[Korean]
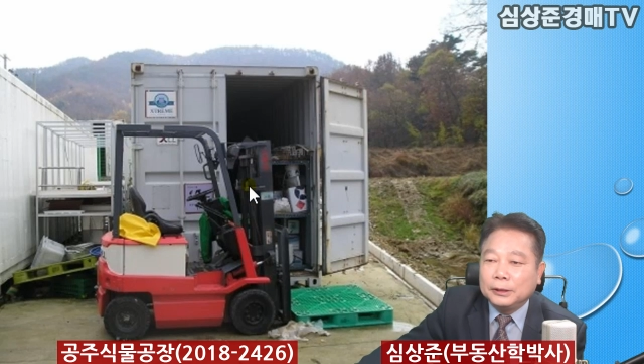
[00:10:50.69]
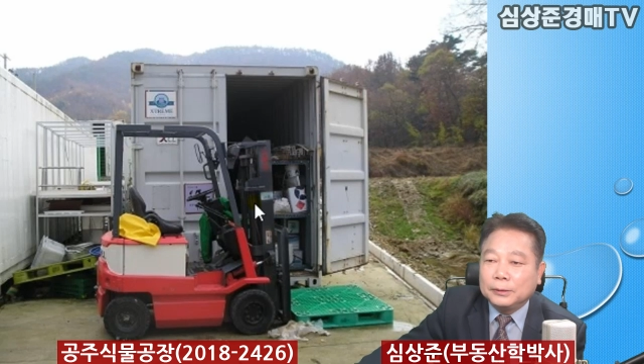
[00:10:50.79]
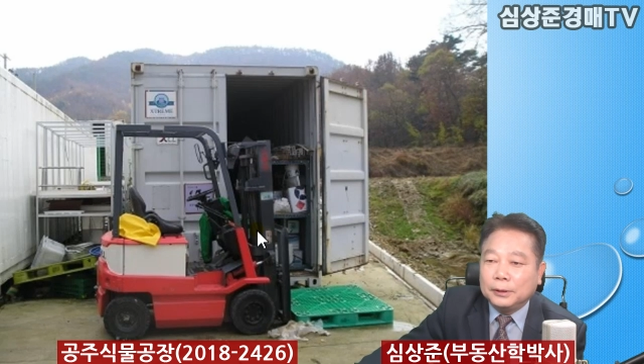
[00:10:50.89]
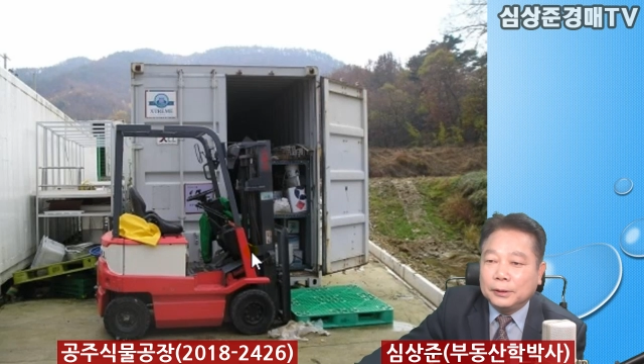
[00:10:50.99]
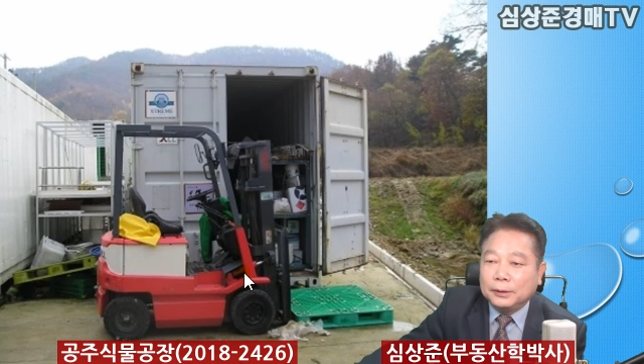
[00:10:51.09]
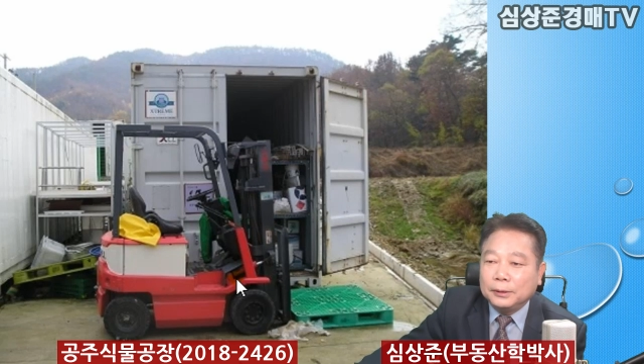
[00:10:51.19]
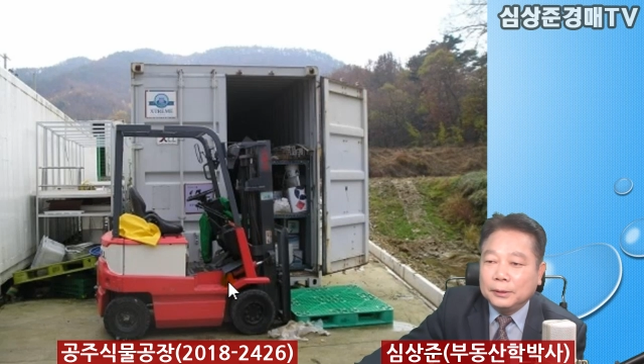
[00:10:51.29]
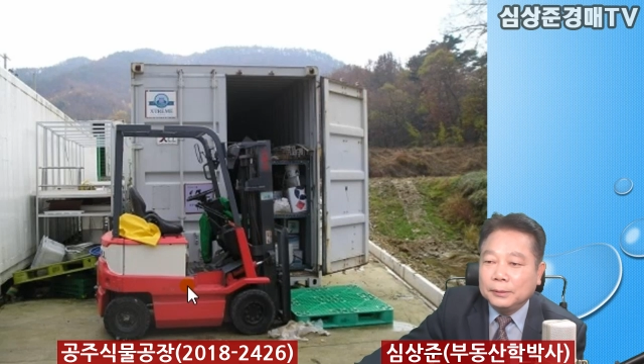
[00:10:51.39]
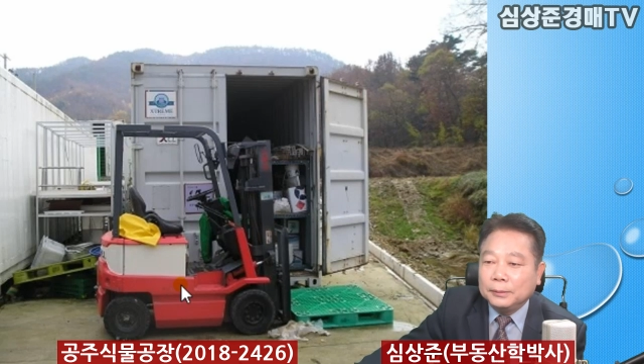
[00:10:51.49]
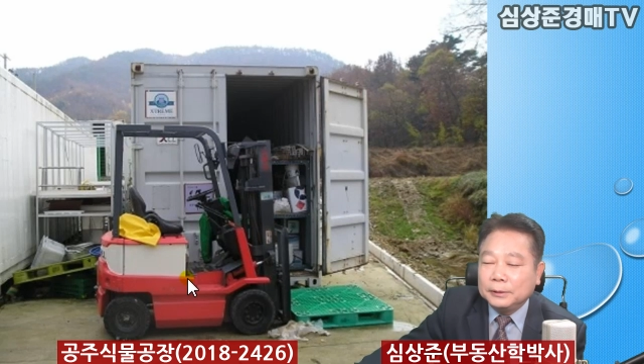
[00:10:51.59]

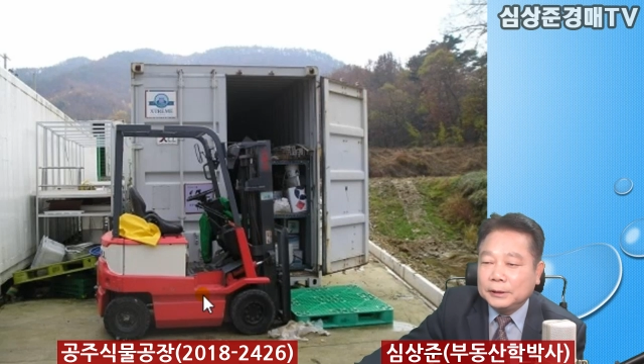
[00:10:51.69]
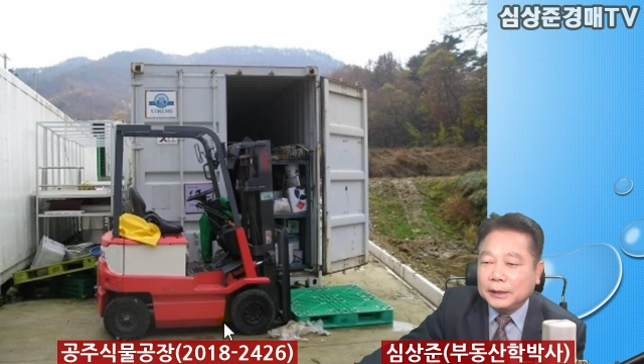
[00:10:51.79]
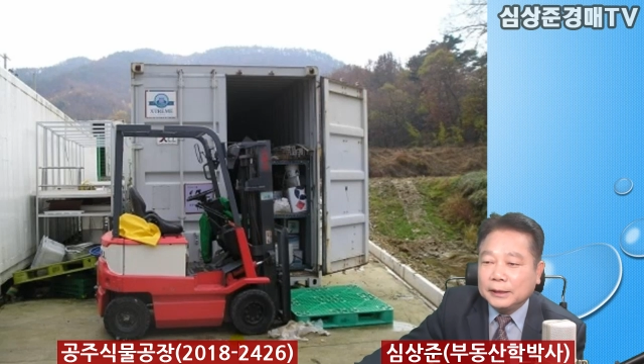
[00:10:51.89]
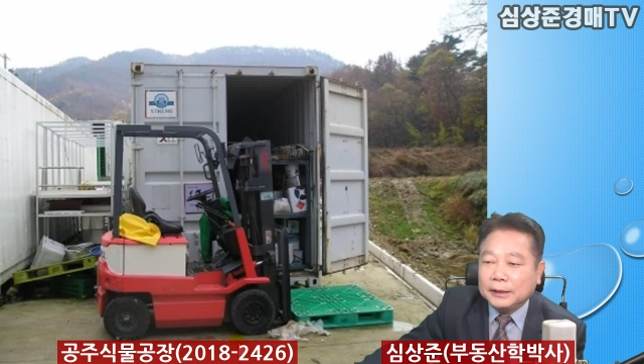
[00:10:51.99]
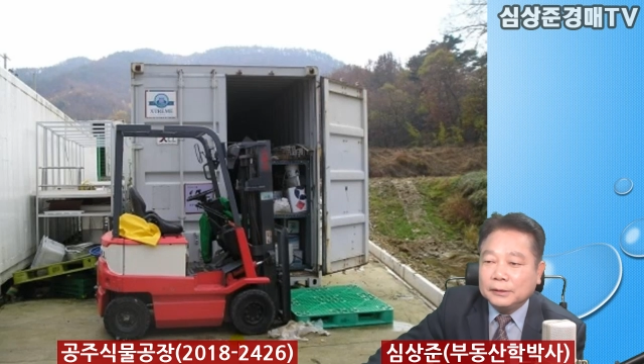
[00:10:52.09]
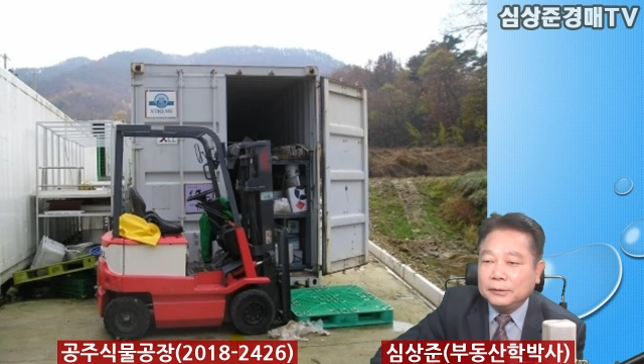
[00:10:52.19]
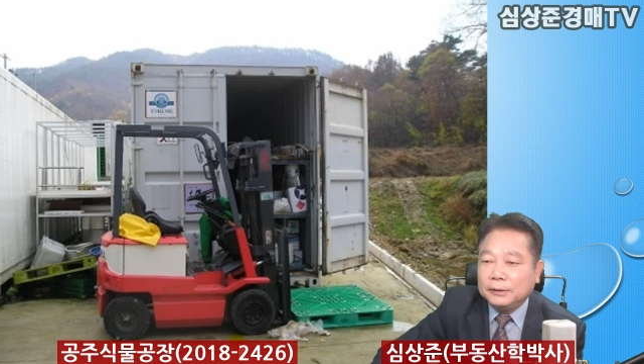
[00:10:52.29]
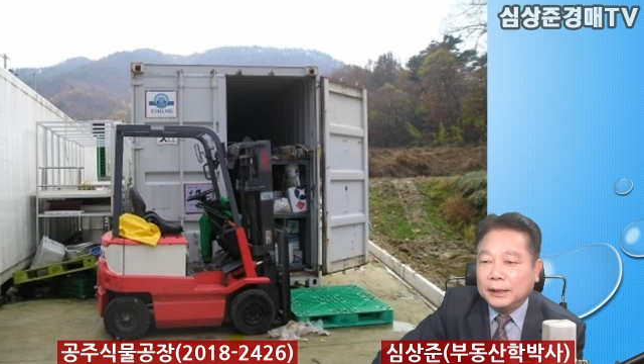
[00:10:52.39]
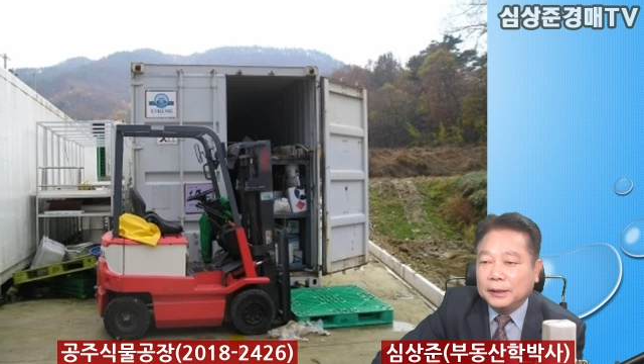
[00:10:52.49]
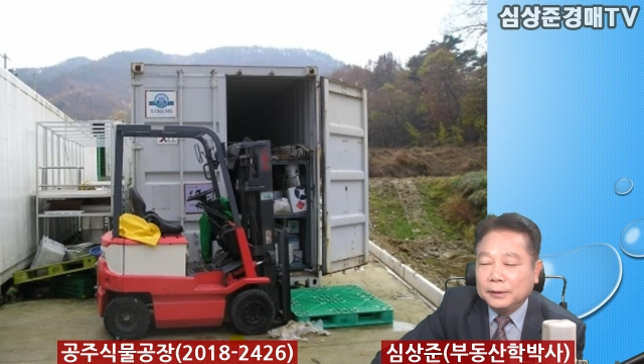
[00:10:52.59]
있고요. 지게차도
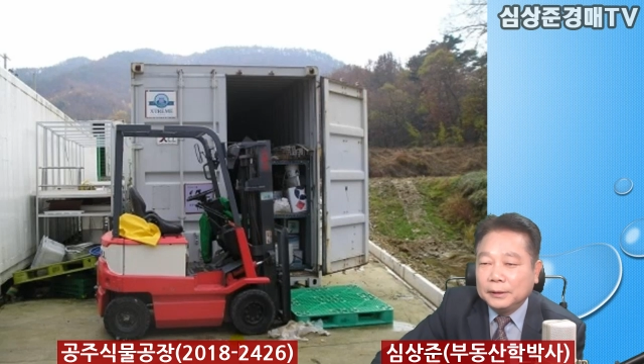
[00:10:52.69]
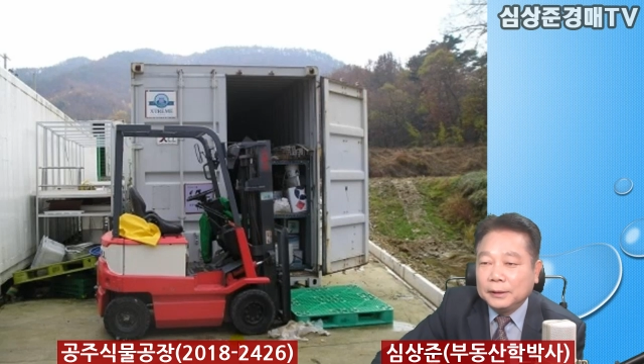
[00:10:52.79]
있네요.